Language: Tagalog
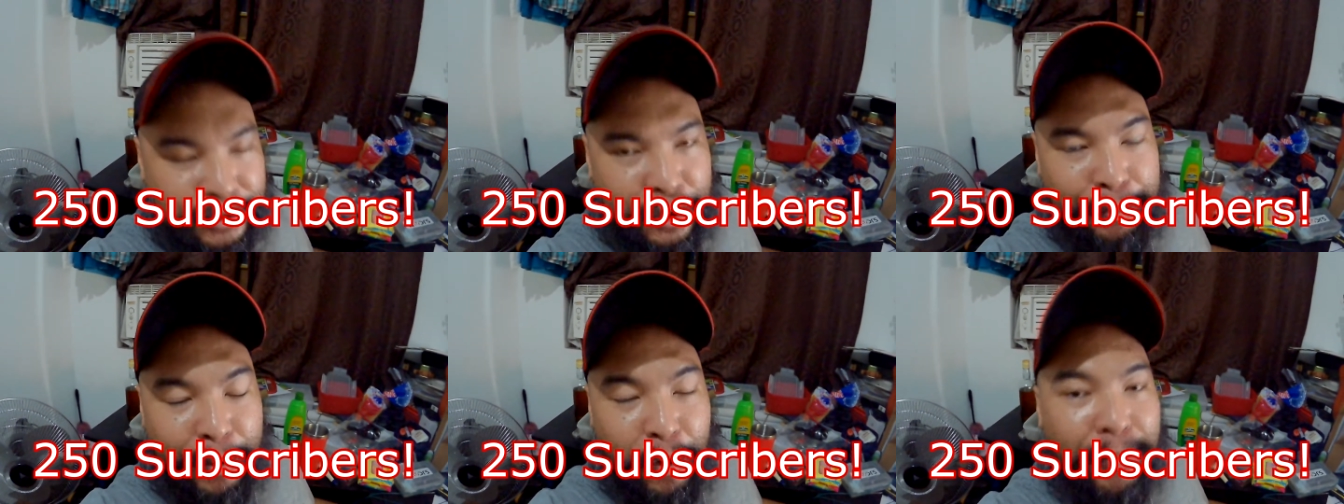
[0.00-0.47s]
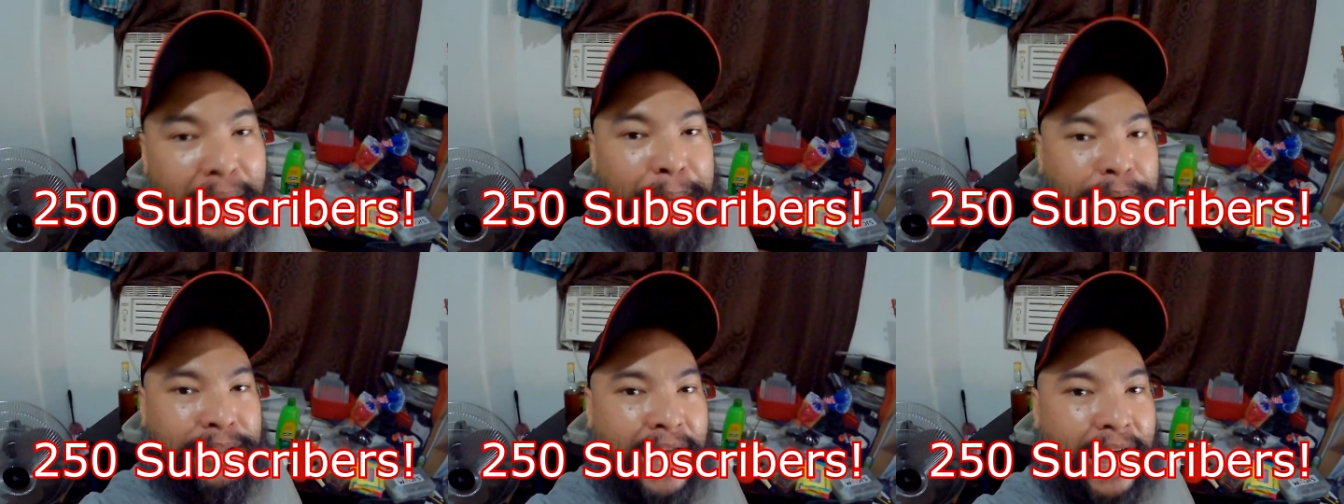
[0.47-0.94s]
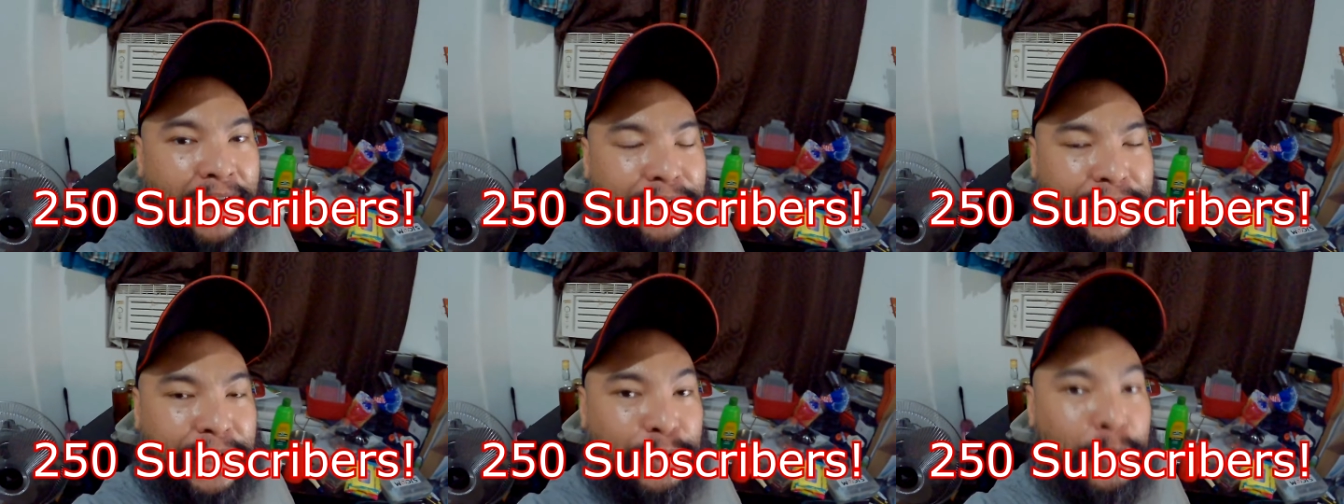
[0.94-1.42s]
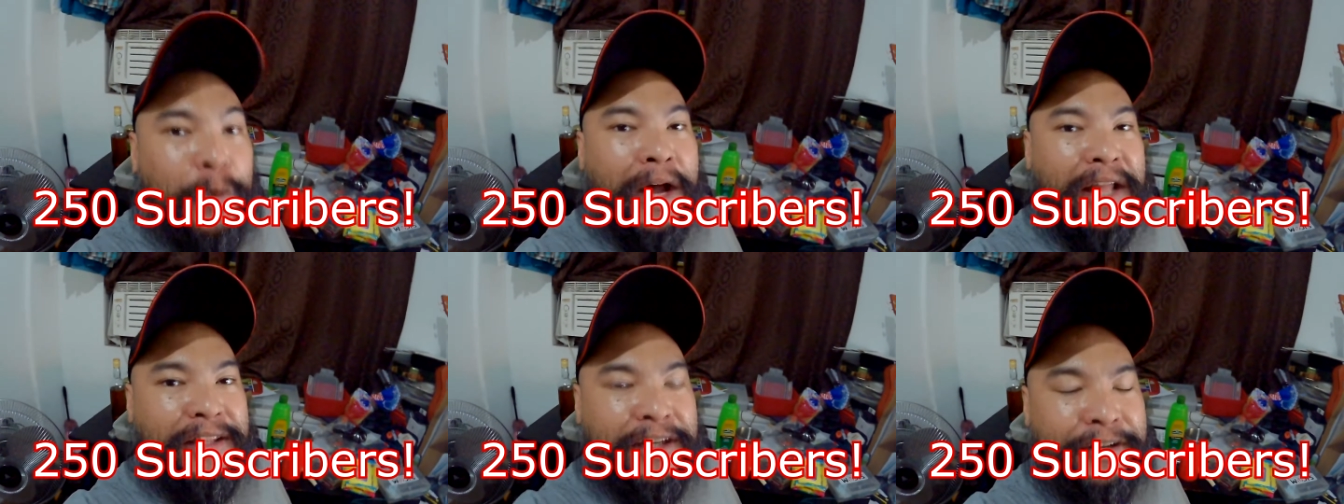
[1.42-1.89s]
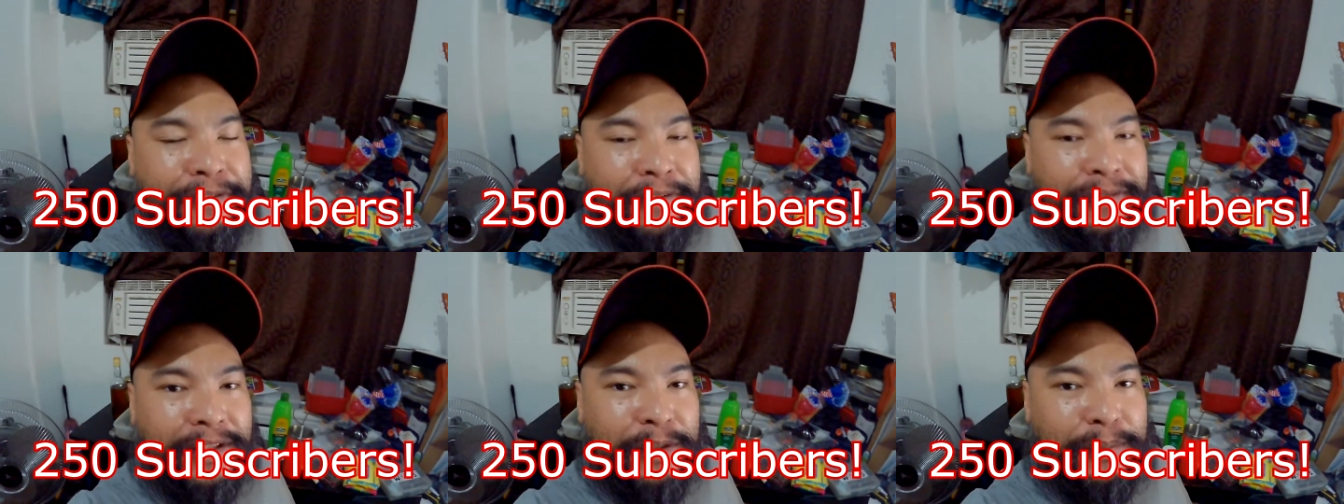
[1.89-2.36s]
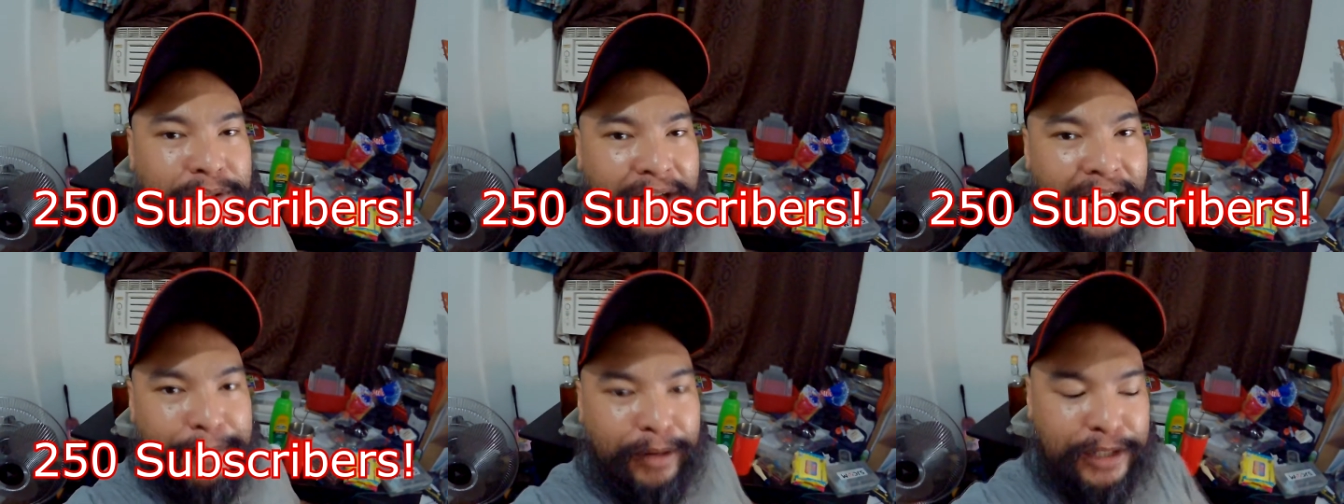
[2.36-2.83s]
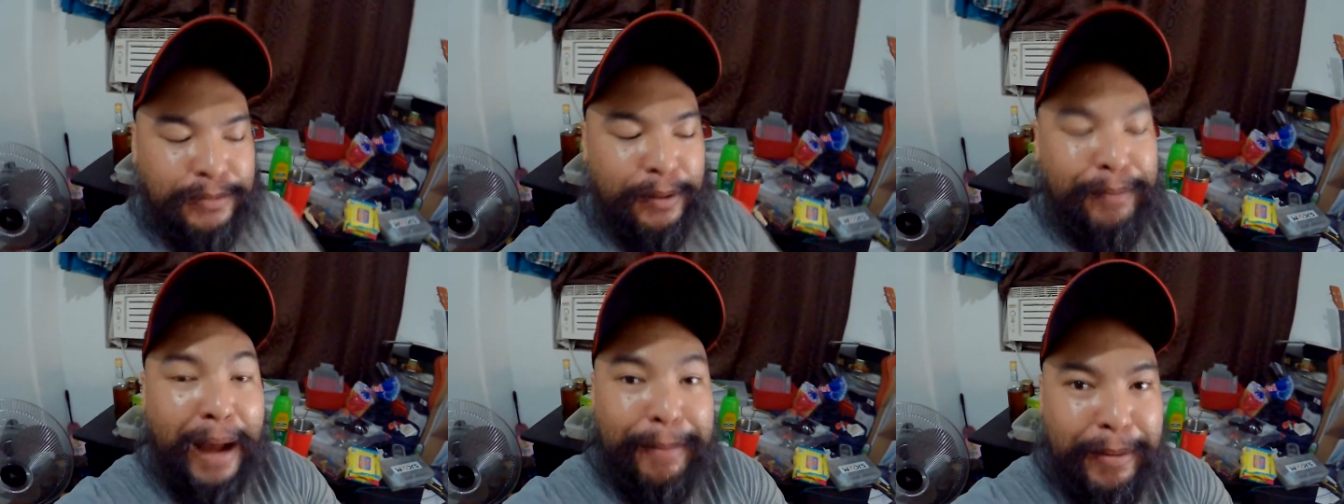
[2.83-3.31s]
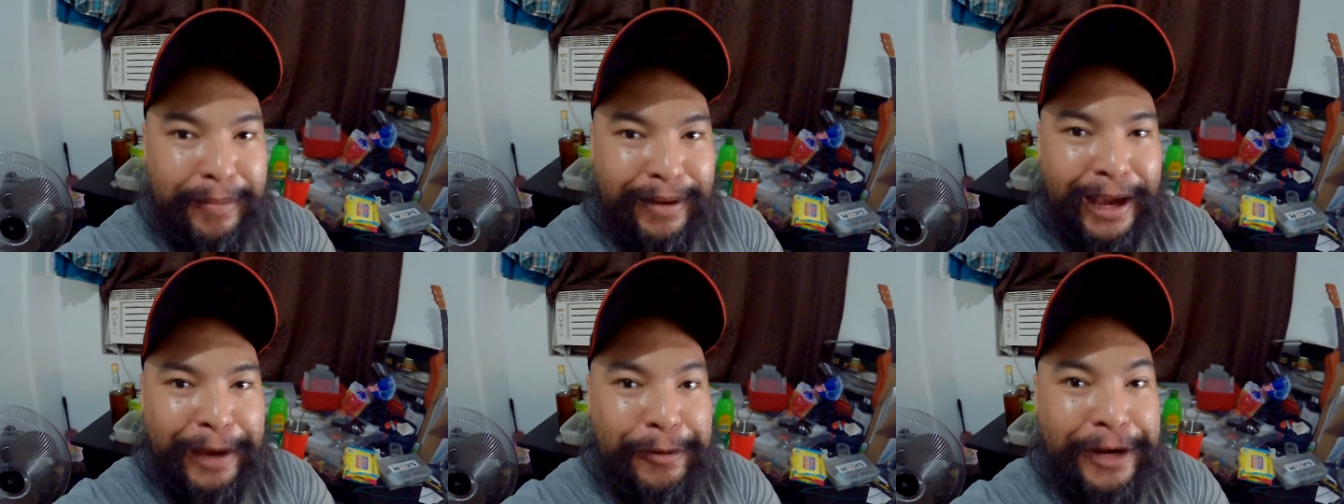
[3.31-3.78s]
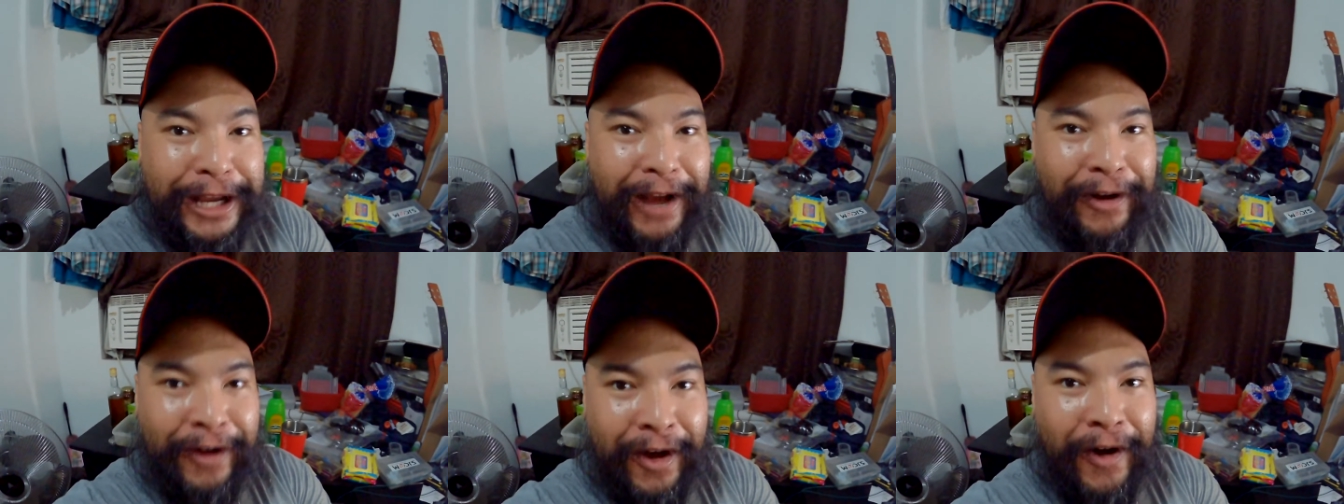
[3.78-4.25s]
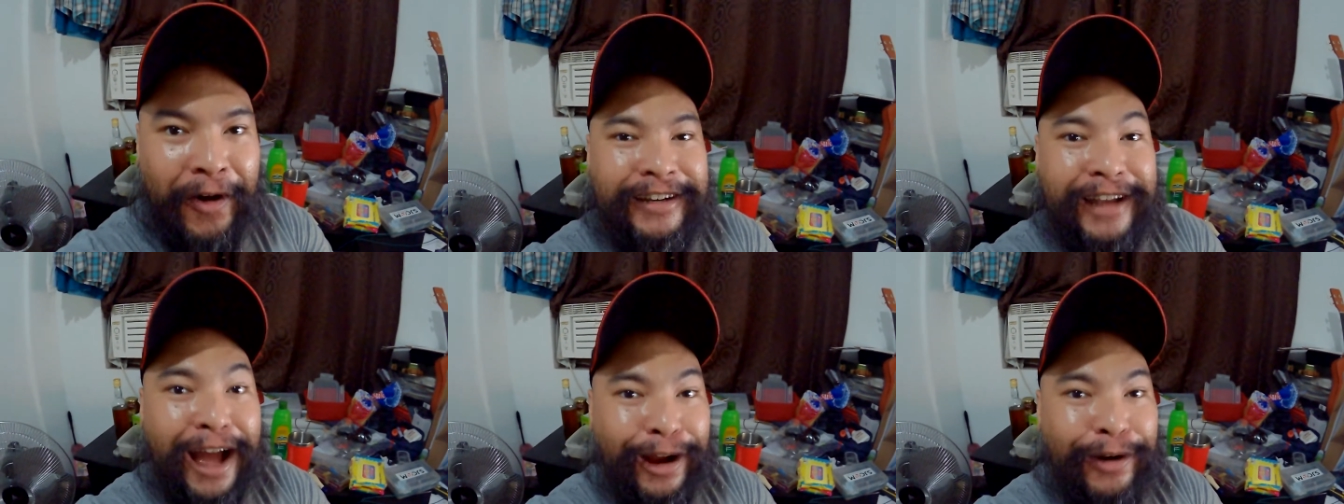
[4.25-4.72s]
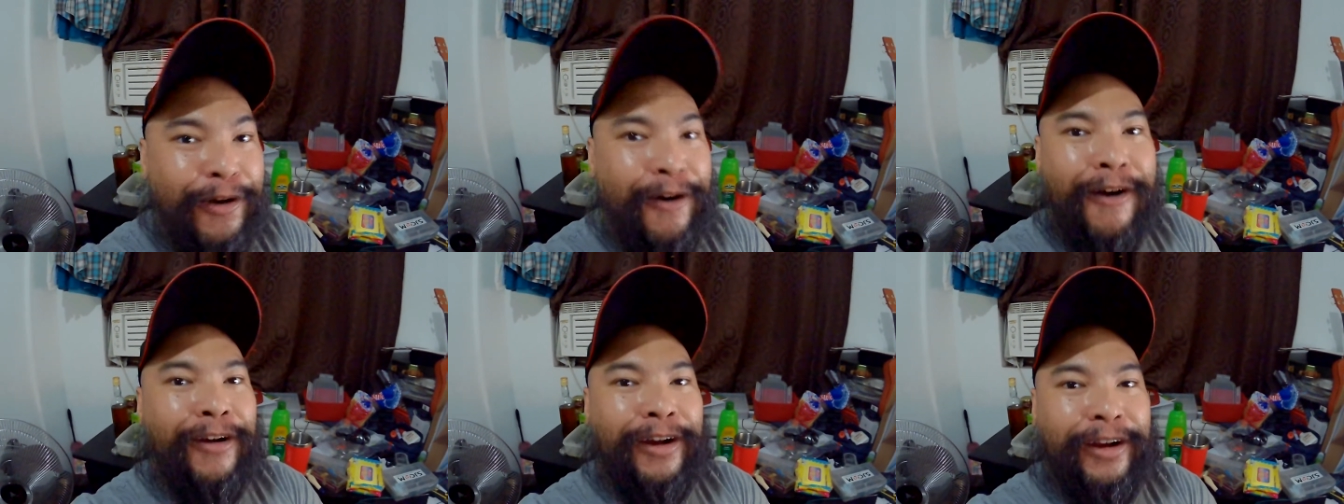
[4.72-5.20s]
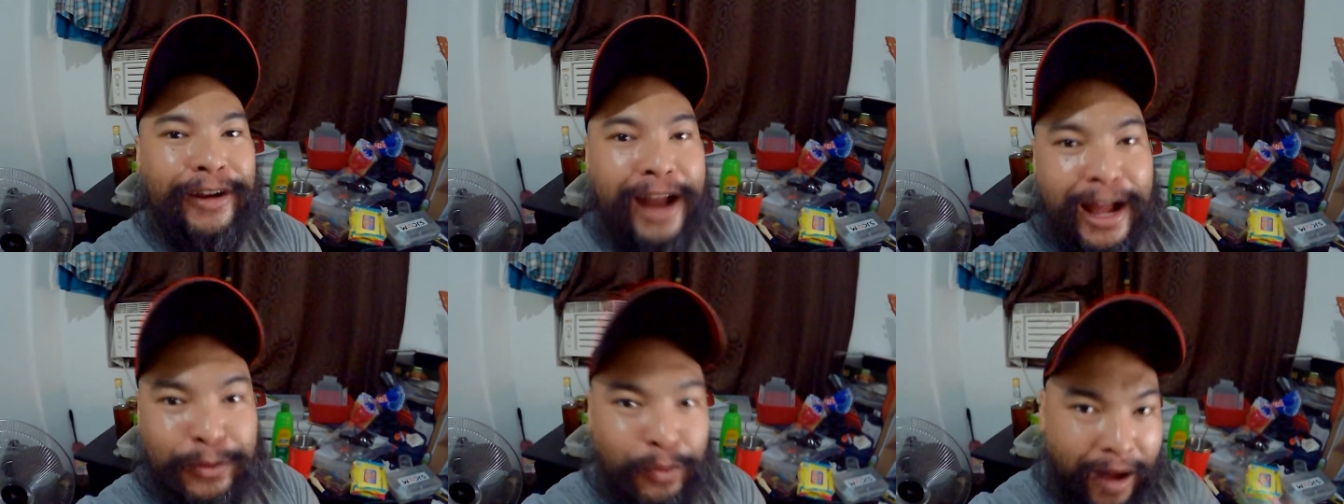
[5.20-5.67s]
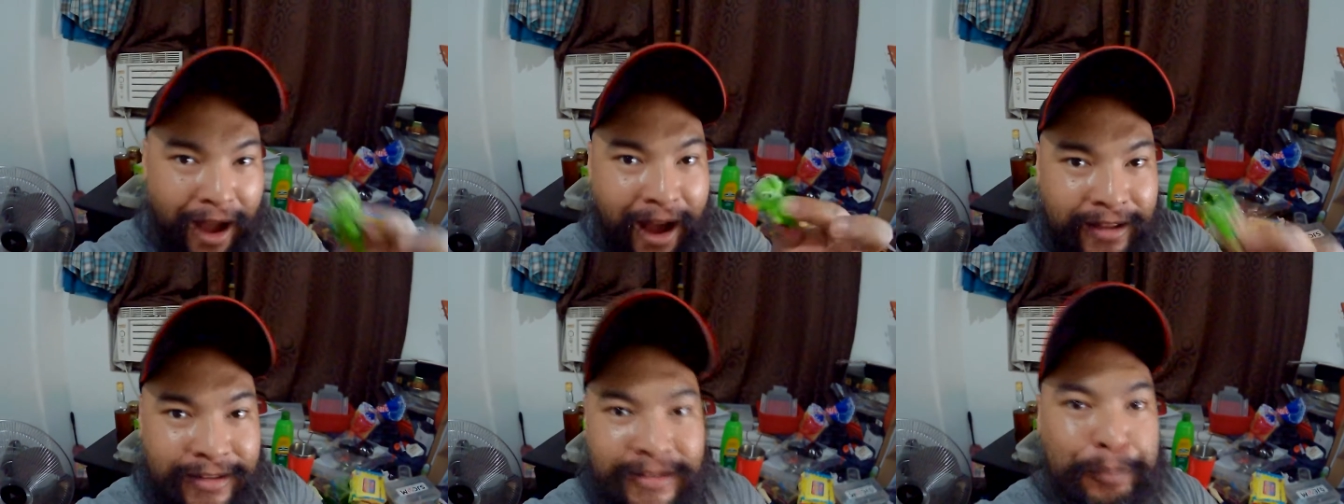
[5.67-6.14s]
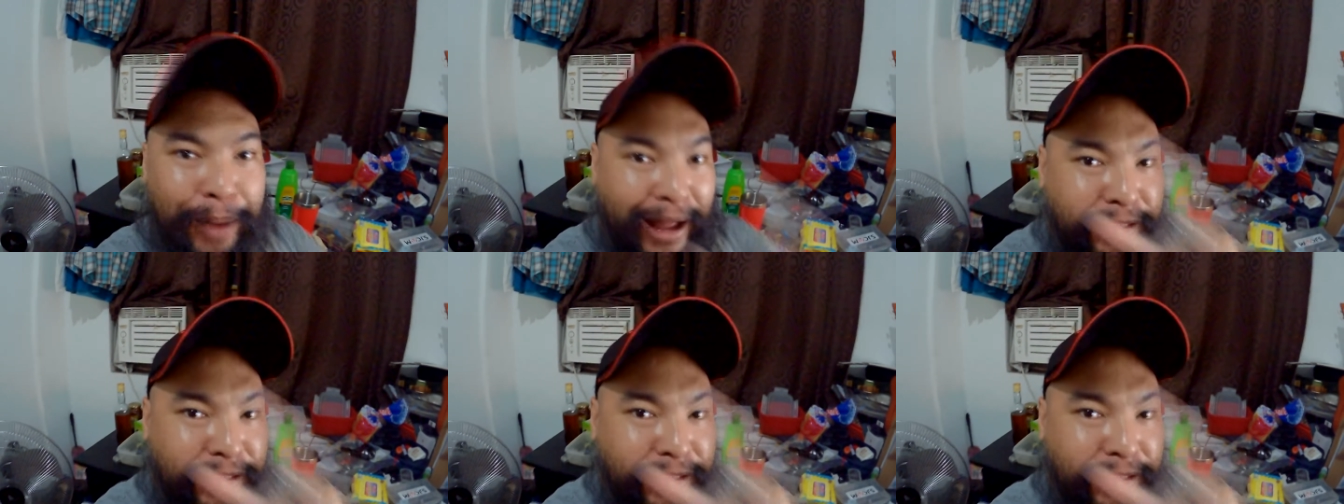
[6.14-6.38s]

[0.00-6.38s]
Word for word: So pag umabot tayo ng 250 subscribers, magpapamigay uli ako ng lure! Not one, but